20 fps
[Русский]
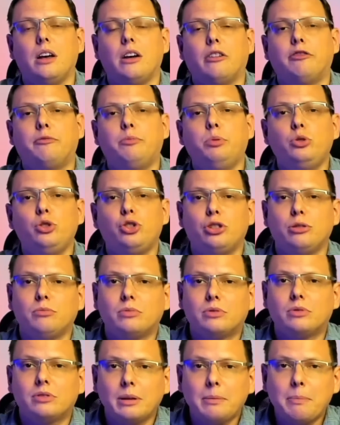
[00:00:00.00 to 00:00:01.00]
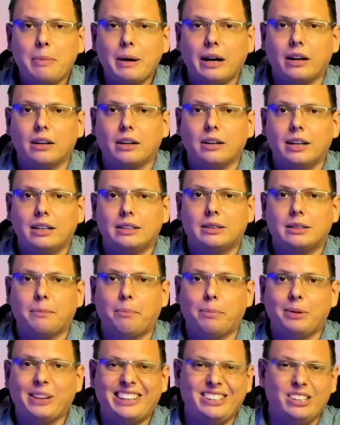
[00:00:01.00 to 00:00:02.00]
В будущем ЦБ это
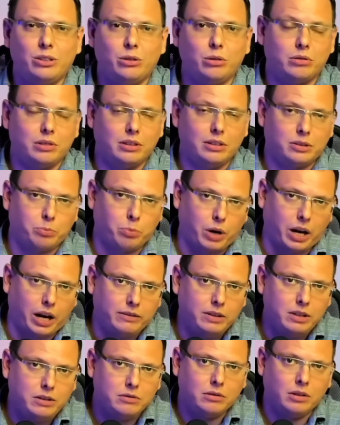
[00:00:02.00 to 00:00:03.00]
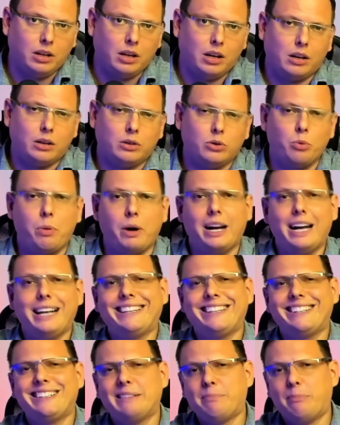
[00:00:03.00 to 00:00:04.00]
планирует исправить, но пока
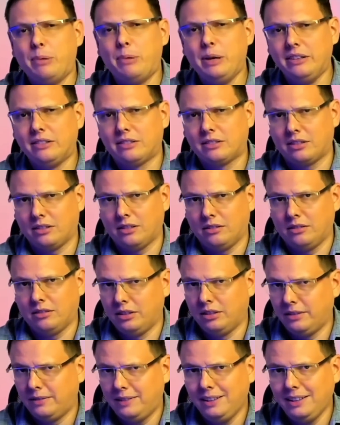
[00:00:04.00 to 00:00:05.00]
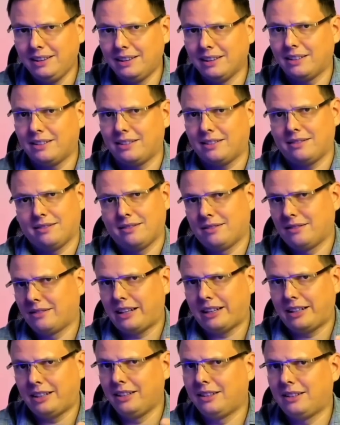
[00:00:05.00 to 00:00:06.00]
даже близко не видно
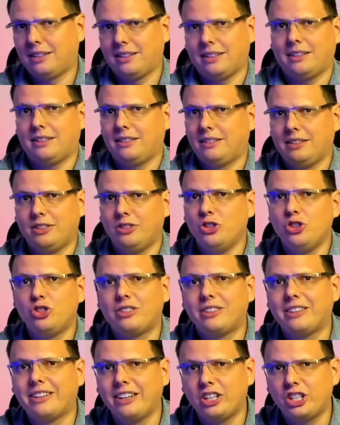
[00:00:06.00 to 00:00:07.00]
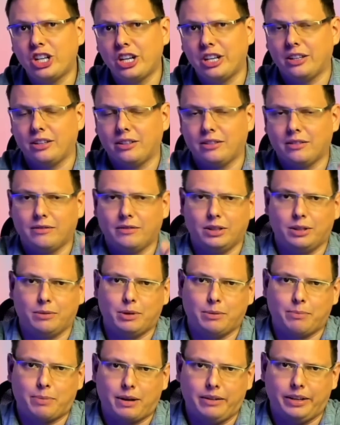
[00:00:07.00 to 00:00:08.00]
каких-то технических решений в этом
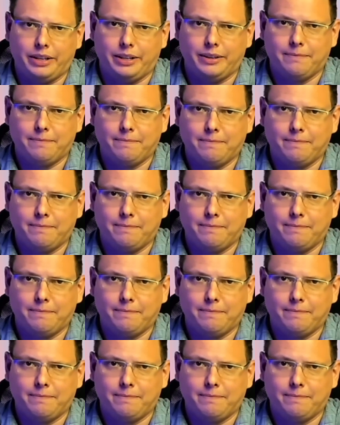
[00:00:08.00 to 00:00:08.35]
направлении.